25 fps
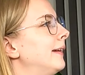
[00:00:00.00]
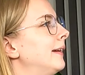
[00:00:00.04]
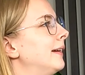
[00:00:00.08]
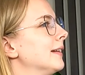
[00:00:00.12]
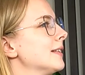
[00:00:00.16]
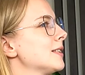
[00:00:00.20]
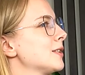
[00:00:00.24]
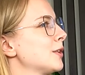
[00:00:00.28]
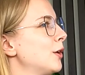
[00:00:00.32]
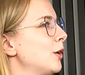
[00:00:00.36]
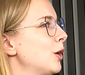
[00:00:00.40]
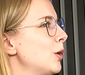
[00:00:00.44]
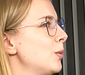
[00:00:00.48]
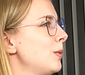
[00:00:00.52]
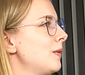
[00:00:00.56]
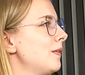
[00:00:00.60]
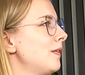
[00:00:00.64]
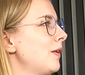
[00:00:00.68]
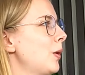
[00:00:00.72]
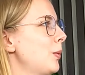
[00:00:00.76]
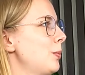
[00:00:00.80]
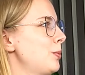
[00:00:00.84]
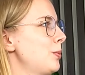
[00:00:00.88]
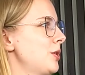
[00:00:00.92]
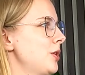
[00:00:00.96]
Skoro
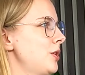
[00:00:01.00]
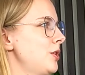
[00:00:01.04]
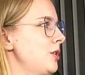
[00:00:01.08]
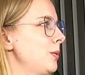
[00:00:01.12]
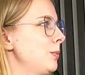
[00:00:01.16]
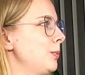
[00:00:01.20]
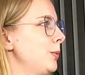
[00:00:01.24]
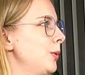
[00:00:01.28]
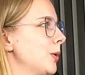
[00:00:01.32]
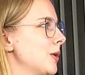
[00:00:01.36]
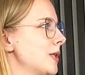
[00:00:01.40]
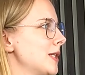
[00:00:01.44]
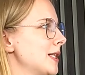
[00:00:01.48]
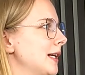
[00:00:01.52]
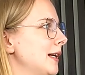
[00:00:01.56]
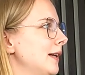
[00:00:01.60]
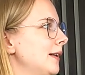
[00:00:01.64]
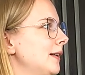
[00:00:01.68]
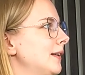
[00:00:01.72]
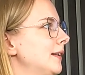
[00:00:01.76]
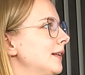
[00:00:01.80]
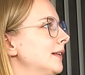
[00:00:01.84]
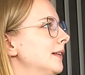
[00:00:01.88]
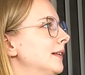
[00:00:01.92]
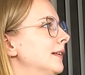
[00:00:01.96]
mowa o
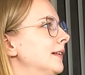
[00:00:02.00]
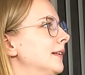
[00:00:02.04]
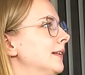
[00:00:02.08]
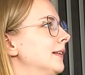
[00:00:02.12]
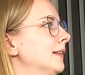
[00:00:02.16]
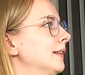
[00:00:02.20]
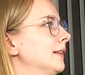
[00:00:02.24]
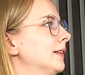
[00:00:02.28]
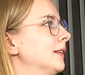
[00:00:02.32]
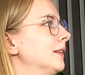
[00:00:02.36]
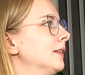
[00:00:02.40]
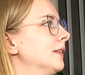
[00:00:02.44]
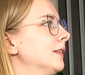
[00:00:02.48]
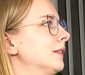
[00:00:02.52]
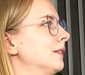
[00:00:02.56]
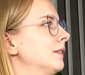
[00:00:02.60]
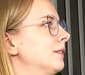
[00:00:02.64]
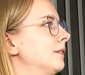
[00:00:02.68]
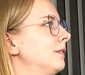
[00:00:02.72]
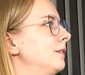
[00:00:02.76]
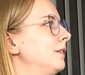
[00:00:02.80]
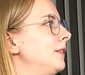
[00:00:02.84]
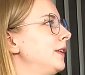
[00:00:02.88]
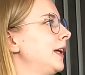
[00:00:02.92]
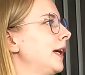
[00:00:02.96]
przedsiębiorcach,
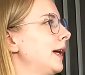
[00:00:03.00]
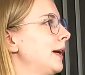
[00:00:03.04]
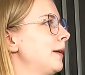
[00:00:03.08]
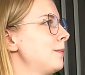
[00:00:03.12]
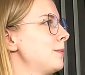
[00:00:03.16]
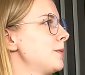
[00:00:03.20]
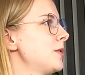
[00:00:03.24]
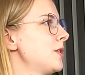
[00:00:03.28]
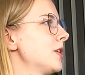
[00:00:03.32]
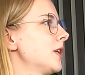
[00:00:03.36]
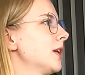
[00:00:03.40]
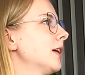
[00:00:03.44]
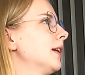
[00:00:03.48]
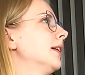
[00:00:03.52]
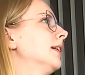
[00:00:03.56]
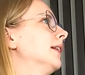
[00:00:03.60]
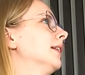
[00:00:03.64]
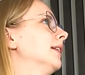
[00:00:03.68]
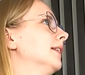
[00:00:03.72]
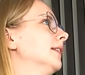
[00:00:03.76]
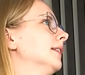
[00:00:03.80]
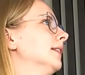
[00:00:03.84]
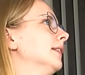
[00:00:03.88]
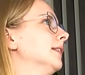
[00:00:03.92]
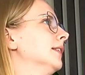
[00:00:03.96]
e, wiem, że
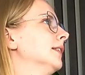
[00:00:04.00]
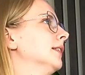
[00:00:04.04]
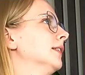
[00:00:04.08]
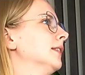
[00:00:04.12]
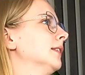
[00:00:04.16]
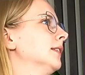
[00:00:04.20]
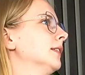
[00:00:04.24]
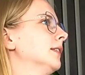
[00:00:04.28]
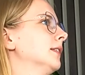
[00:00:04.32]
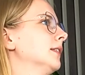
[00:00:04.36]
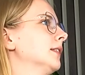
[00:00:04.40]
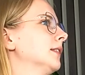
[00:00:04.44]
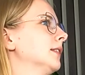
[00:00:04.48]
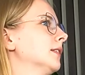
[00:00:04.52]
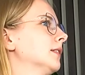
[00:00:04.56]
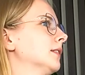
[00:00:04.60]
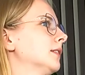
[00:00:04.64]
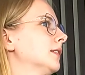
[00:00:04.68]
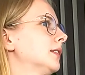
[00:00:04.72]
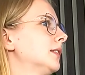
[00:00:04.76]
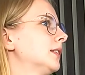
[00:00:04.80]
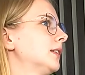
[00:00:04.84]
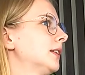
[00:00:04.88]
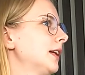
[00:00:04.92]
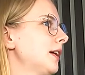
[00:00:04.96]

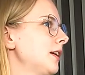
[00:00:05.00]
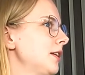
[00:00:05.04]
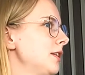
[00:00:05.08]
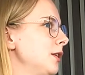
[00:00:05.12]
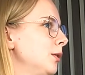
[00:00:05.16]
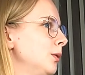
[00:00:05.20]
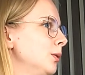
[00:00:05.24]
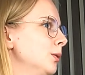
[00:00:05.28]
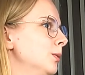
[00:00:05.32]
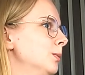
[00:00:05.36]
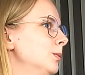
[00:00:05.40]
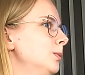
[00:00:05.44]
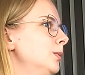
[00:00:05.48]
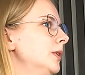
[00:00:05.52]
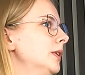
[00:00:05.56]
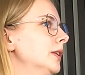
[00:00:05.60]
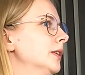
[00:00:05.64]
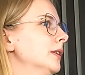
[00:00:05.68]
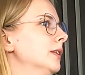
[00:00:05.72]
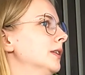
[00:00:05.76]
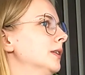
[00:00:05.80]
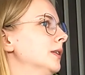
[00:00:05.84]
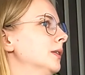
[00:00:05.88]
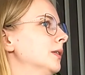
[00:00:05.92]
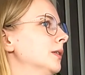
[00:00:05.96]
e, technikum
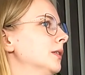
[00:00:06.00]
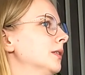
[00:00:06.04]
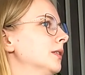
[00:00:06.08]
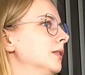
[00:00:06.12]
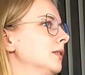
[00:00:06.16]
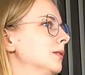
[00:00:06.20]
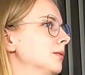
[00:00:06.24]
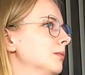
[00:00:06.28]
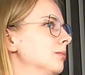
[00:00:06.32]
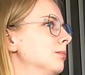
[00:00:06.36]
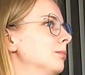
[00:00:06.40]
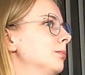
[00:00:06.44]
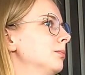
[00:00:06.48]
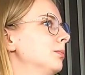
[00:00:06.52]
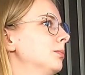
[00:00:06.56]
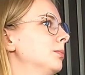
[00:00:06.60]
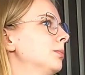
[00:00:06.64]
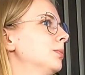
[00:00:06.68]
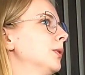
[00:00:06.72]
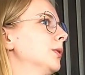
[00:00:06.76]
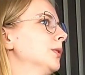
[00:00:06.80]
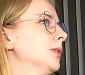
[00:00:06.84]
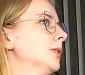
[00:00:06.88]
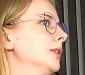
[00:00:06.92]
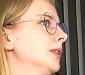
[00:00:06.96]
e,
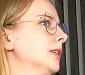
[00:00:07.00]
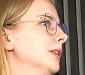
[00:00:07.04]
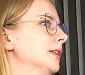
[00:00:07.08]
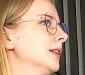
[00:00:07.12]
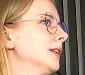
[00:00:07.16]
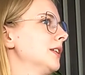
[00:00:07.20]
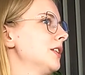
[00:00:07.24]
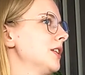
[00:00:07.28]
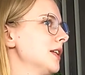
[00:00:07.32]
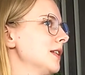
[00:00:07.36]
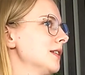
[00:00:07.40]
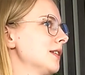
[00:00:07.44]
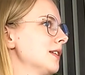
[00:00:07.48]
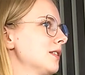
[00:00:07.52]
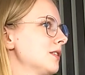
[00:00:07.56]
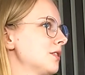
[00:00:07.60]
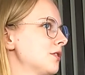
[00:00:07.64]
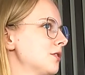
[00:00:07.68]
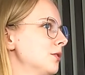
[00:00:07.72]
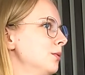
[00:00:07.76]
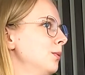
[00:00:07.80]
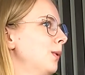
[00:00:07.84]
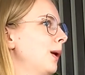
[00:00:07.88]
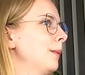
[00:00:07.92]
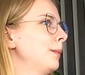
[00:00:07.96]
pod księdza
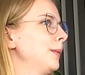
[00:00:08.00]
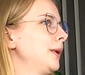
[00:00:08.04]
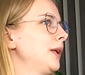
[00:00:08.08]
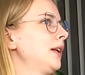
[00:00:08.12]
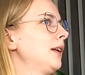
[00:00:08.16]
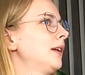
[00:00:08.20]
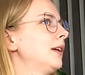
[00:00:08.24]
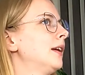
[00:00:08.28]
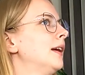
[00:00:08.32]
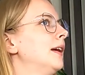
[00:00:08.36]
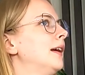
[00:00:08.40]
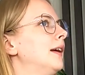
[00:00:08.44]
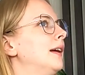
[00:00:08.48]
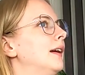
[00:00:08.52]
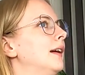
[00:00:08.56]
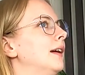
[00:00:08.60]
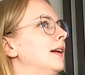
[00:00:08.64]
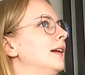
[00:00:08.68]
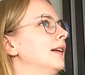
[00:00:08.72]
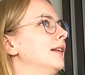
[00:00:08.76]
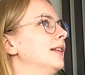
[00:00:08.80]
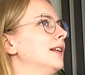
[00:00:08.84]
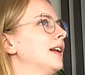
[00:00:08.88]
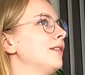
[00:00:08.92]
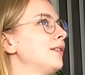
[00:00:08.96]
skrzydłami
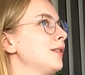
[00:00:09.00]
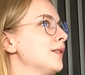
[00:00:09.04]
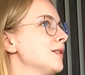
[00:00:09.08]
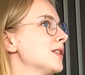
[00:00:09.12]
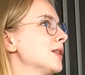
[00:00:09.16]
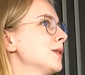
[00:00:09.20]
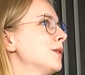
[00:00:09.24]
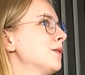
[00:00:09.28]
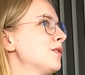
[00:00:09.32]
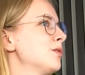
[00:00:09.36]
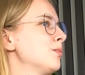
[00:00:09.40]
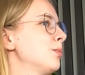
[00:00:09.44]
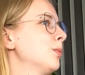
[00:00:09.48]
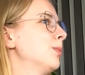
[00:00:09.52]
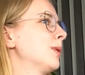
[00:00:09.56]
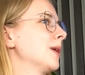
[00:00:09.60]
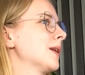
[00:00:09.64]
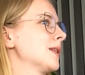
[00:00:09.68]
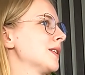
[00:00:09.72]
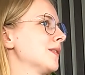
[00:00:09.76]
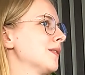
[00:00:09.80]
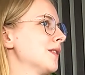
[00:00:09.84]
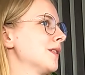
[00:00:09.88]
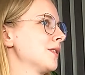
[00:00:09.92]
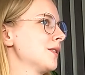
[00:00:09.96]
E, nawiązało
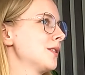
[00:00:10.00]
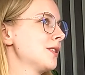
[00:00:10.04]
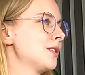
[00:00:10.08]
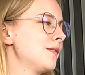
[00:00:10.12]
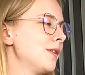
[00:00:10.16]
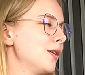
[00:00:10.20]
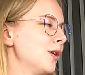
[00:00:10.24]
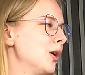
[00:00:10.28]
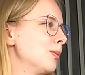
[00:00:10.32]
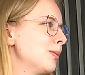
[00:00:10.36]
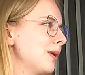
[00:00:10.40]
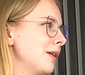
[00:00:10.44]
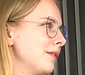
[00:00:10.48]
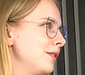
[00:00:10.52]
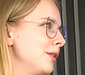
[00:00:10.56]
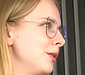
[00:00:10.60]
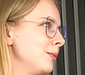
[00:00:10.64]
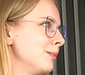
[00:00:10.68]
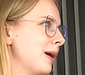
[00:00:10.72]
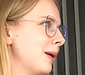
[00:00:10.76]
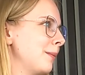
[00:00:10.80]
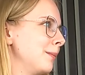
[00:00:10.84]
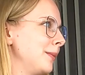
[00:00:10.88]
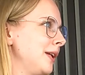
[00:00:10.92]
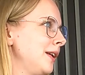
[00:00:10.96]
współpracę właśnie z wieloma
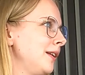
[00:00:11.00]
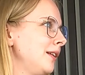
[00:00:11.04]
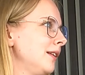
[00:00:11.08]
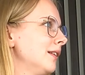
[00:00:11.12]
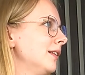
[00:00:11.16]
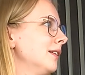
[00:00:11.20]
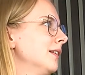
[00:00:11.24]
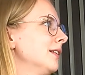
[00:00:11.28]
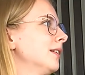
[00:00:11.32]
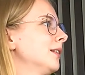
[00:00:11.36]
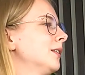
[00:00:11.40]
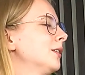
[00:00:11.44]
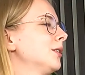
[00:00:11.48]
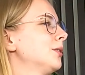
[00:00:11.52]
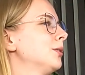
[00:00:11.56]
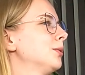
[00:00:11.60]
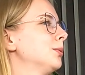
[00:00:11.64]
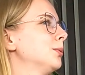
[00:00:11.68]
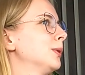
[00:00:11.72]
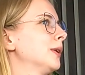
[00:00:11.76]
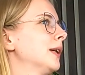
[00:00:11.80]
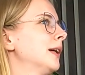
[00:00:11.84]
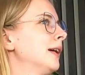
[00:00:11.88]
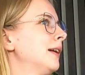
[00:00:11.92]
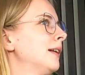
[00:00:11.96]
firmami, e,
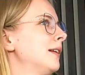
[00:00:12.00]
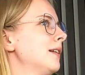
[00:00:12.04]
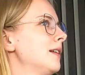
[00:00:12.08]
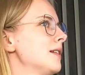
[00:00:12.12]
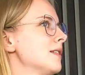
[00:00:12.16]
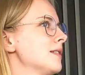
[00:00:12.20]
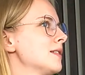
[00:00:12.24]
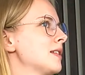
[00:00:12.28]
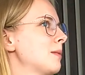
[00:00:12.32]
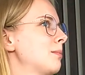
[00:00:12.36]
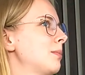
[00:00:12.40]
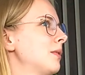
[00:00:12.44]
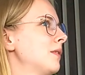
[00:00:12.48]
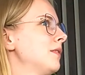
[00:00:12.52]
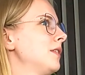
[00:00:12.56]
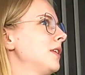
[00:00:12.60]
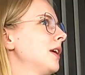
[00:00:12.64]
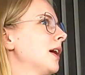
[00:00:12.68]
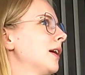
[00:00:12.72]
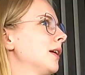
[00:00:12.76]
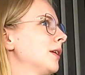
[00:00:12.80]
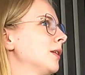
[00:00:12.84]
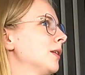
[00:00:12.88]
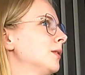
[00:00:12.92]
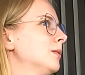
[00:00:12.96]
które
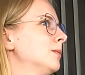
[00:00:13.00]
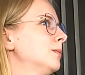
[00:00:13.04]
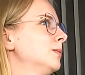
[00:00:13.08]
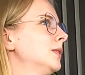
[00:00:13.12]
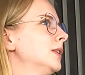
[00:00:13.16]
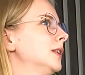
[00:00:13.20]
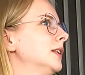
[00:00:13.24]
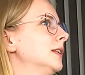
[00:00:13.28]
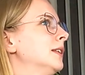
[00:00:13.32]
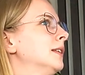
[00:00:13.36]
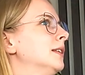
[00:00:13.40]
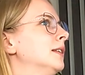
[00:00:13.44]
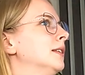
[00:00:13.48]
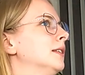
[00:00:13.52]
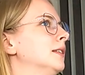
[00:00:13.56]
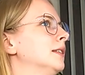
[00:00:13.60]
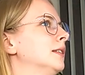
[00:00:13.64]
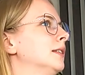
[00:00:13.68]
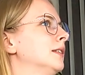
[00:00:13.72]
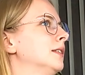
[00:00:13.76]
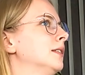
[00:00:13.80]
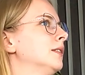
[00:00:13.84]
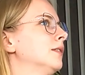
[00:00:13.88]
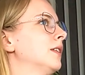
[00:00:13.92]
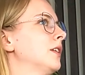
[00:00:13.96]
zapewniają
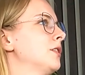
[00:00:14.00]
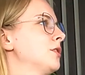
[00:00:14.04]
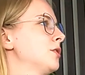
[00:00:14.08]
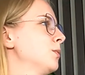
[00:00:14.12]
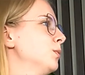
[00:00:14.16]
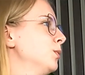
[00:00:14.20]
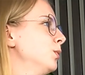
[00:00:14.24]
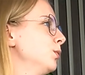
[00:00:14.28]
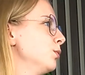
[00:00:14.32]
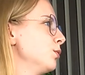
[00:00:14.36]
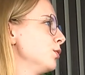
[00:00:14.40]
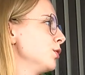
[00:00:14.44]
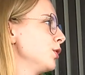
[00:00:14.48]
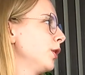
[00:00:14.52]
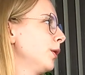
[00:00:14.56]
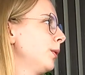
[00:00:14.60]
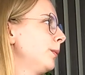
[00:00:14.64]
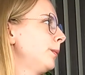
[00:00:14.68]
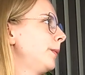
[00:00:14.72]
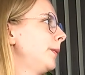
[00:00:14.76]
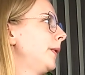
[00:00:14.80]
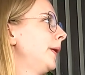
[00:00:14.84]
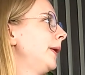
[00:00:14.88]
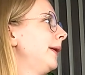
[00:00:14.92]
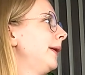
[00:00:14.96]
e, Waszym uczniom